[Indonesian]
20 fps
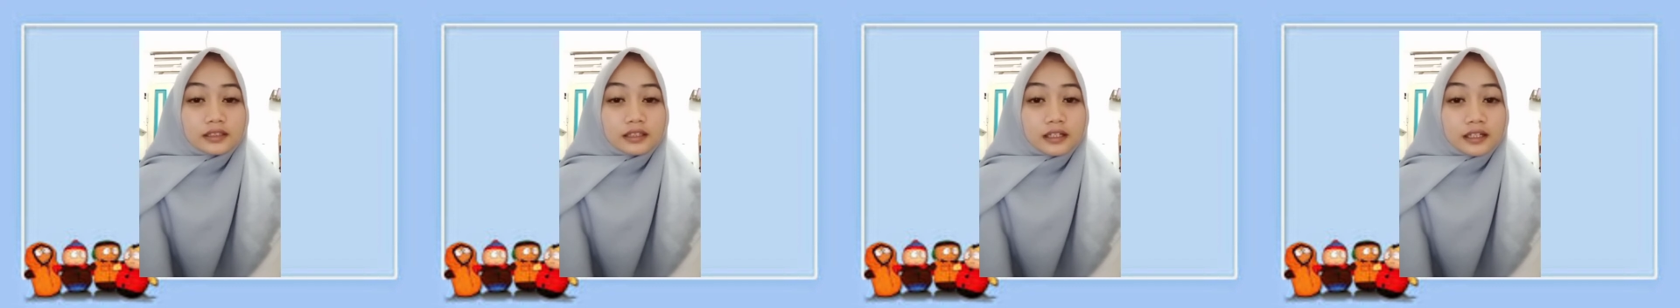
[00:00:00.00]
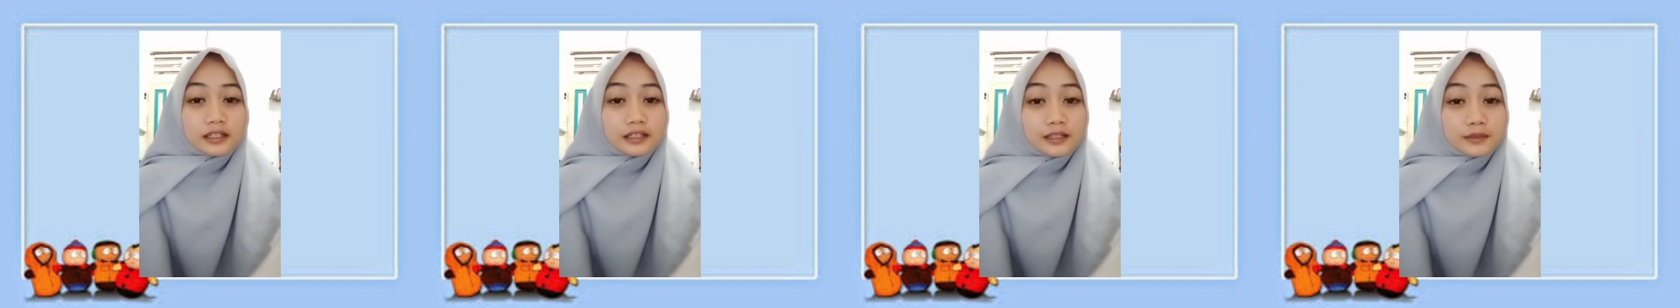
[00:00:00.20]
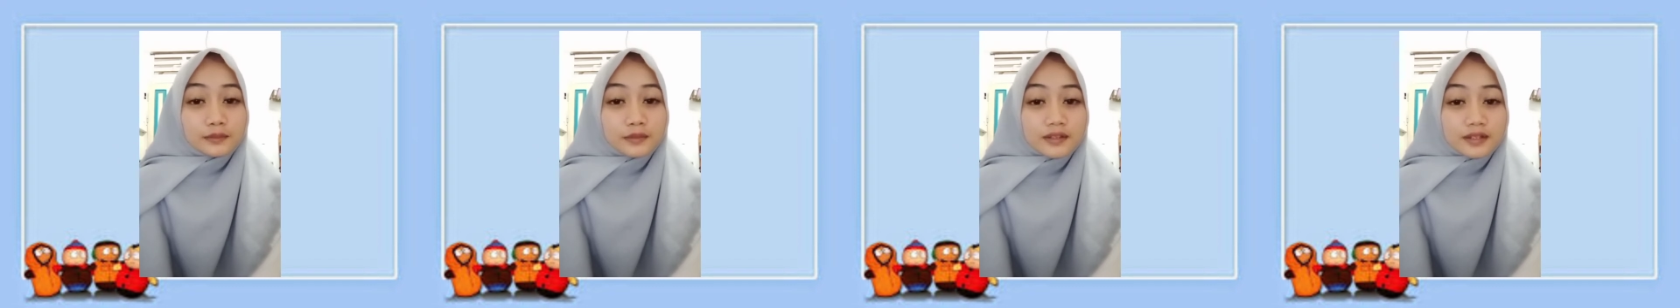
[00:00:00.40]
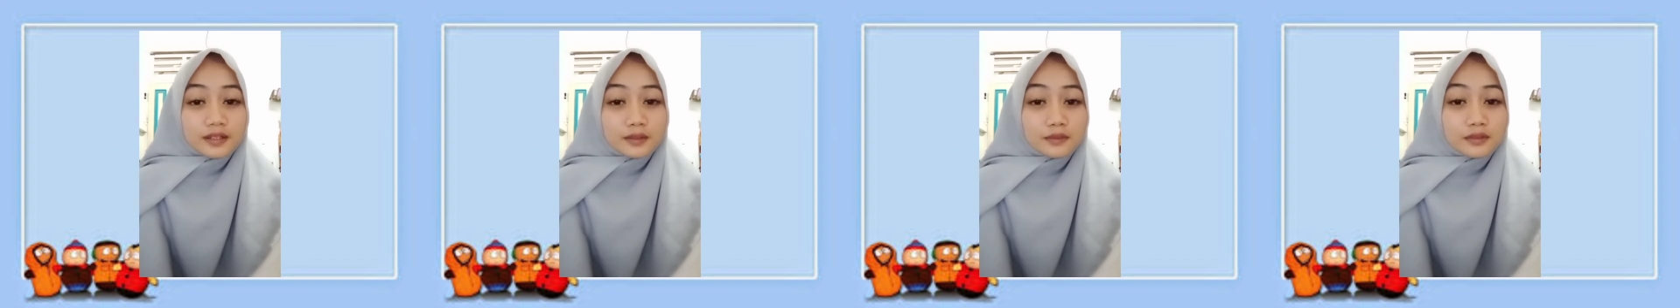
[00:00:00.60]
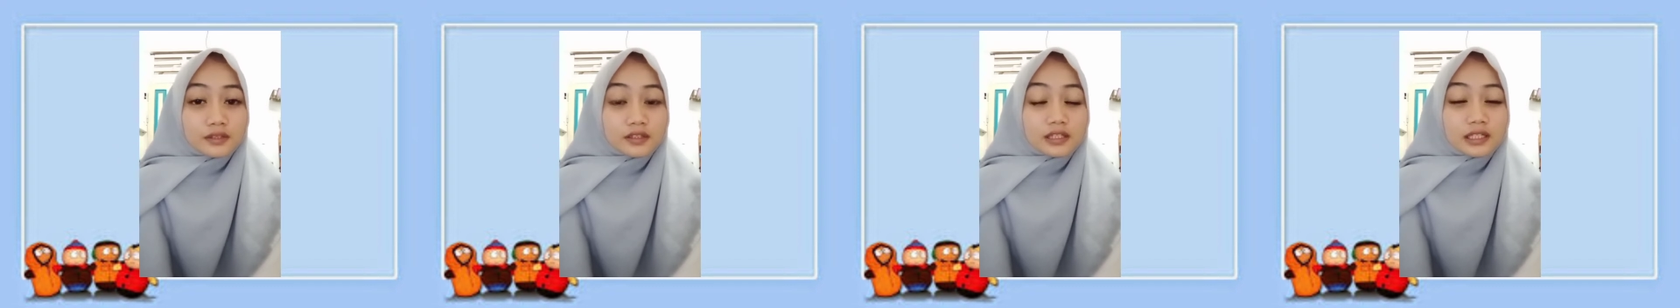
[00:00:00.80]
kalian bisa
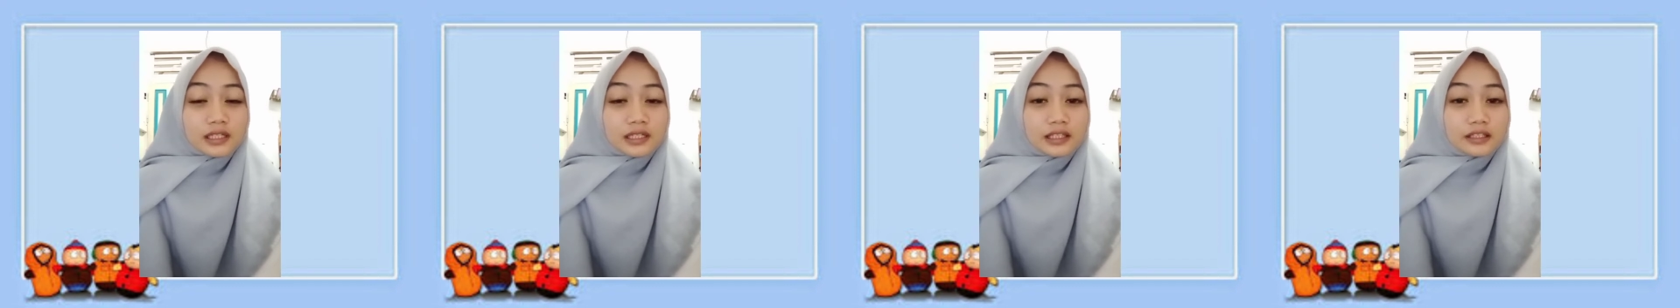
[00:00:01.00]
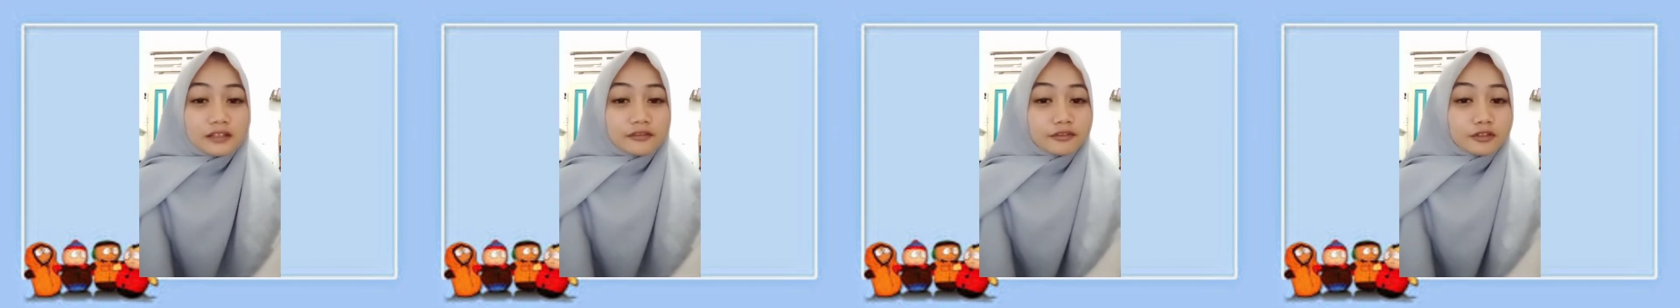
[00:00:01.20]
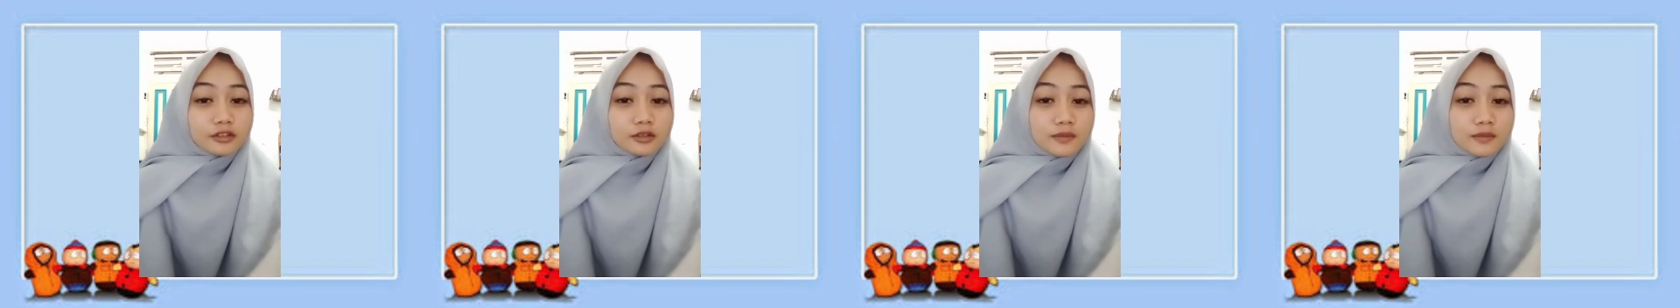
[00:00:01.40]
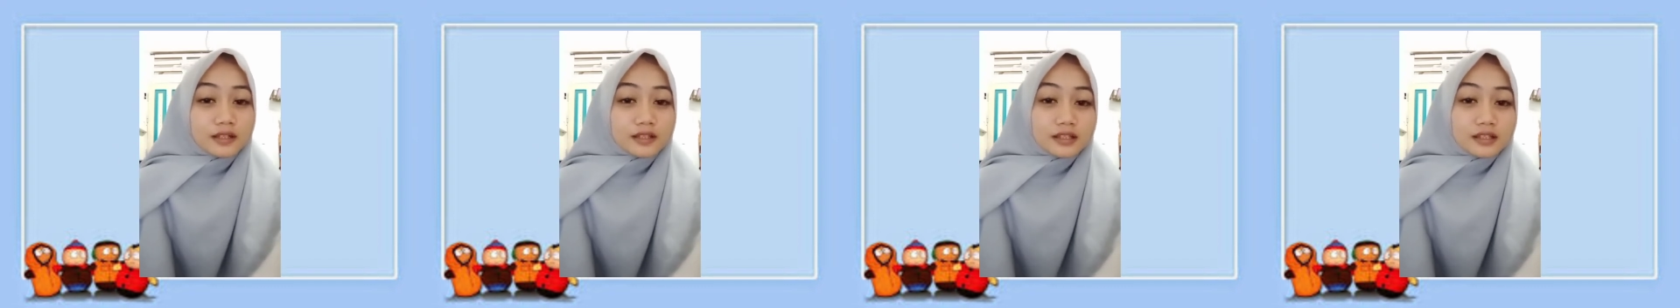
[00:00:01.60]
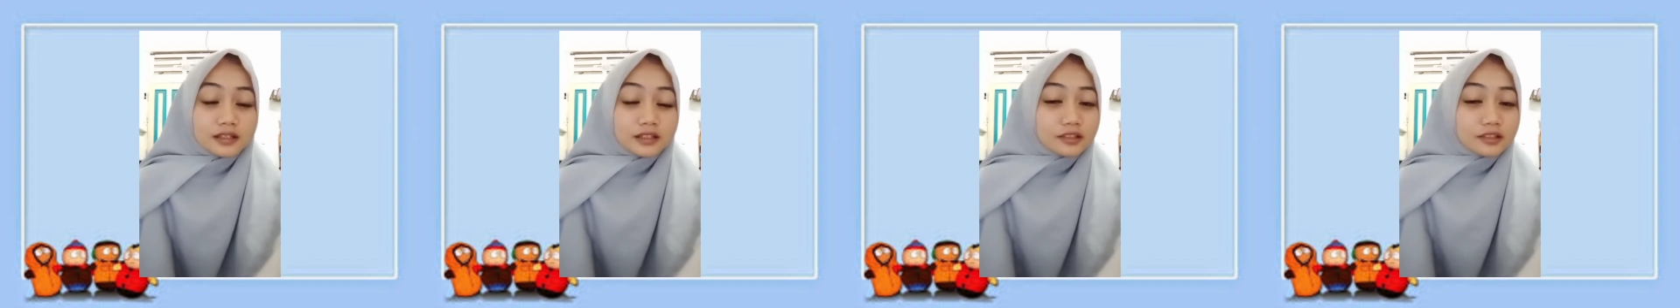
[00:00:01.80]
mencari
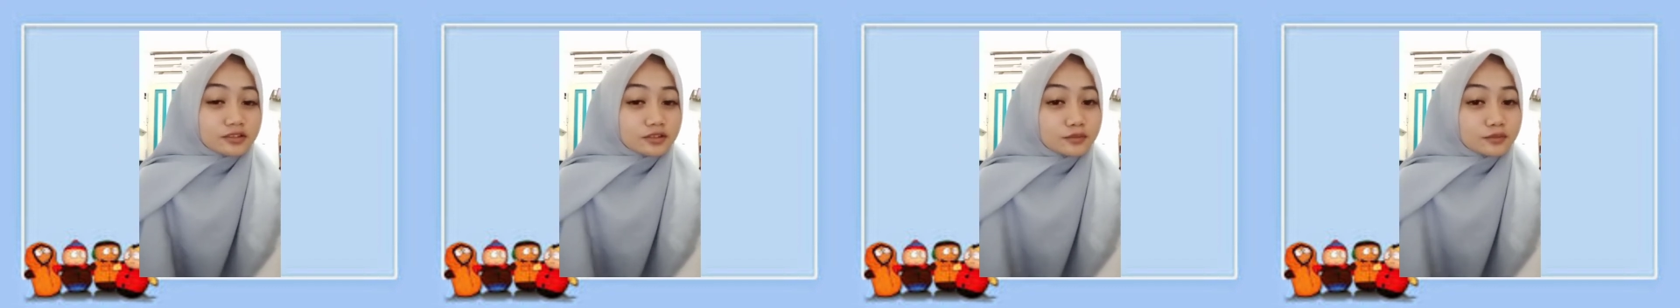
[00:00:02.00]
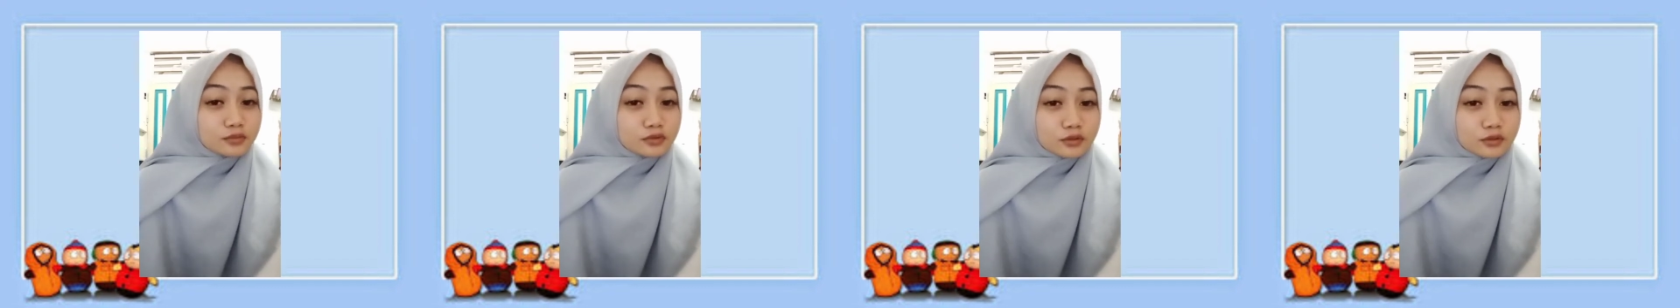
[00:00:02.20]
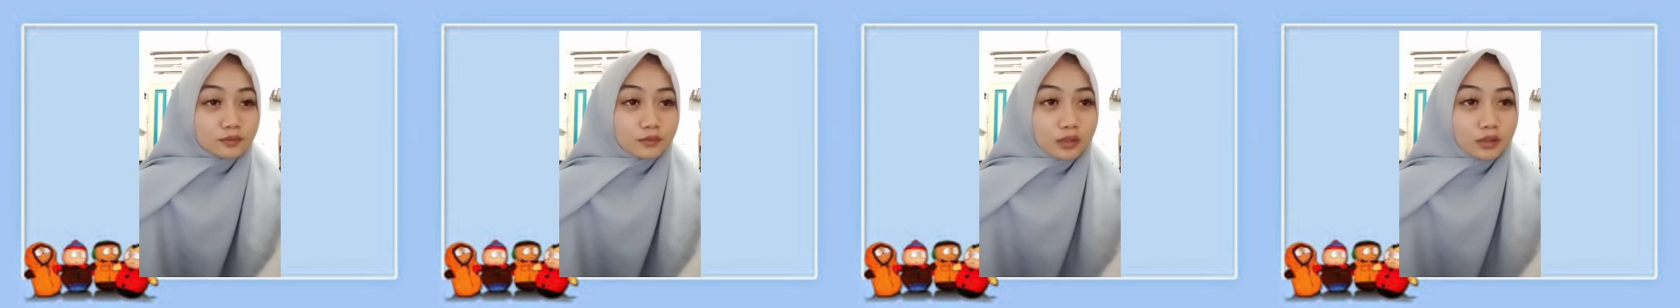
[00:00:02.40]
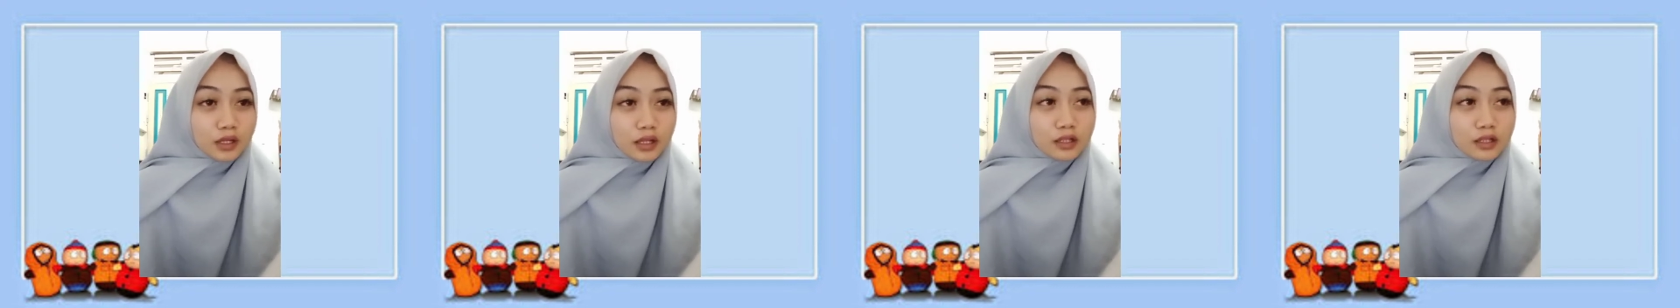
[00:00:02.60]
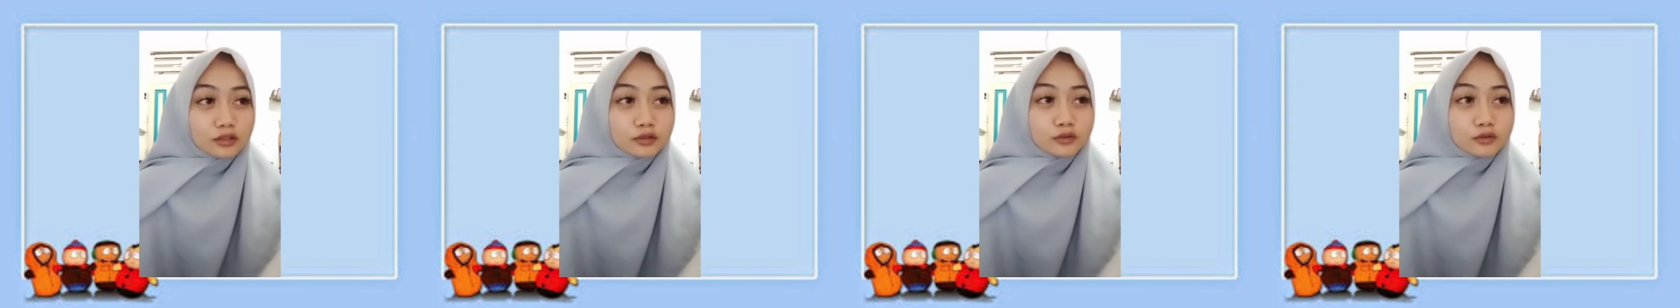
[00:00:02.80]
informasi tersebut
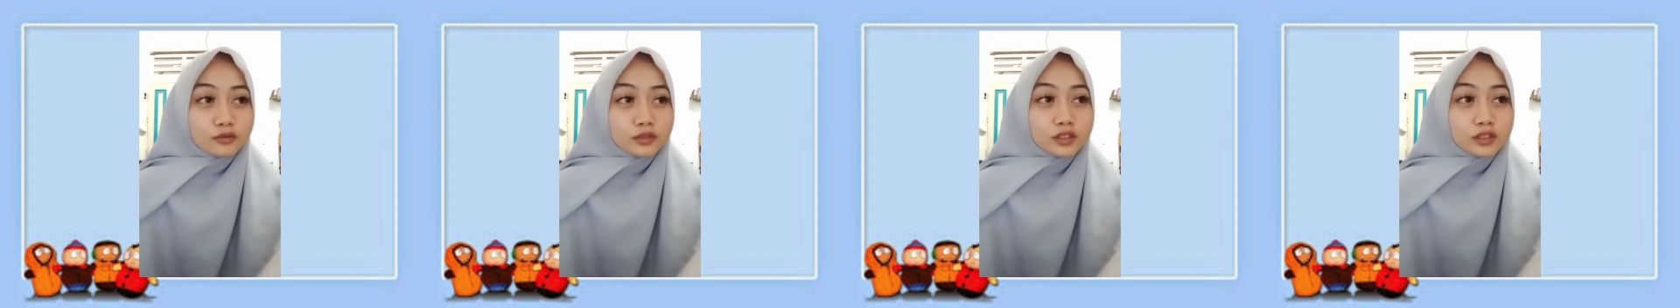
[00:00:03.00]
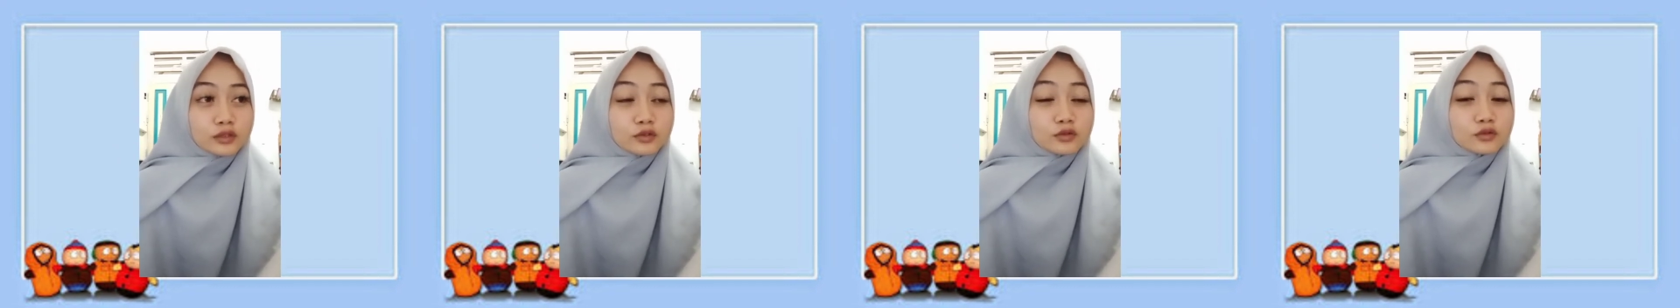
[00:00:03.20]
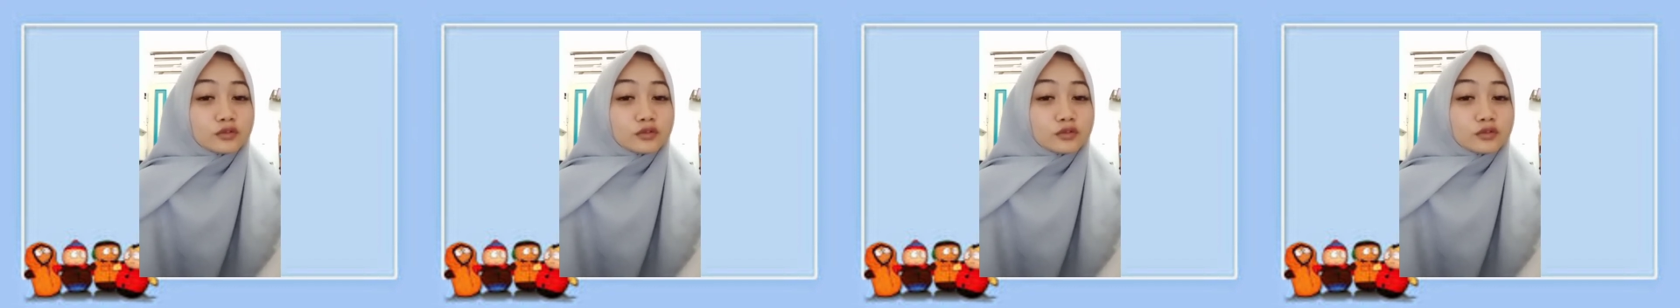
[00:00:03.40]
melalui